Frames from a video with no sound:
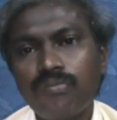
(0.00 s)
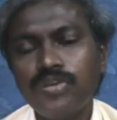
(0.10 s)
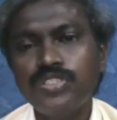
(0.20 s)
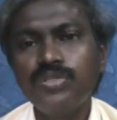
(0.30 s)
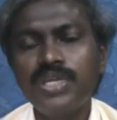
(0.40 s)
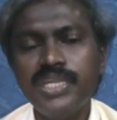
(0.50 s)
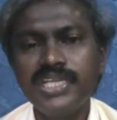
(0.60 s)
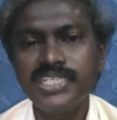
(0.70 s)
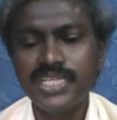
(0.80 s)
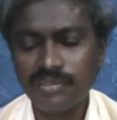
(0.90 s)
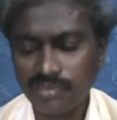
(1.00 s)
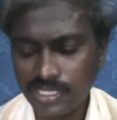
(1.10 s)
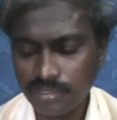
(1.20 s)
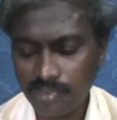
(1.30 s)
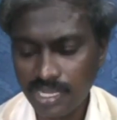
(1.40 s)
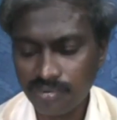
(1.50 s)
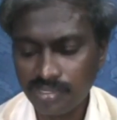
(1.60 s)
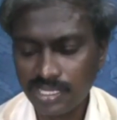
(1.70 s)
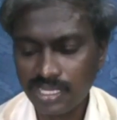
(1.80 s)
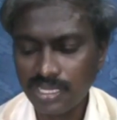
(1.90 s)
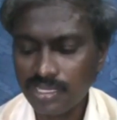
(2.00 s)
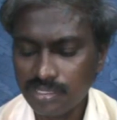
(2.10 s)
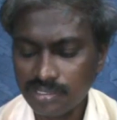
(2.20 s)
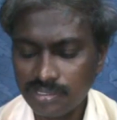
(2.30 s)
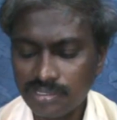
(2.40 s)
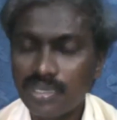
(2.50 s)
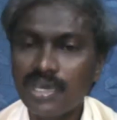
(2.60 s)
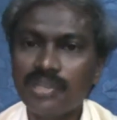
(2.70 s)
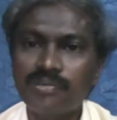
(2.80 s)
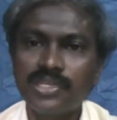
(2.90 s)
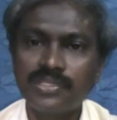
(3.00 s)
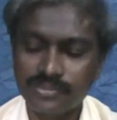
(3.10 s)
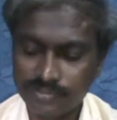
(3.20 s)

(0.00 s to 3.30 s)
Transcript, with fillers: వద్దు అంటే చేయటం అనేది మానవుని యొక్క అలవాటు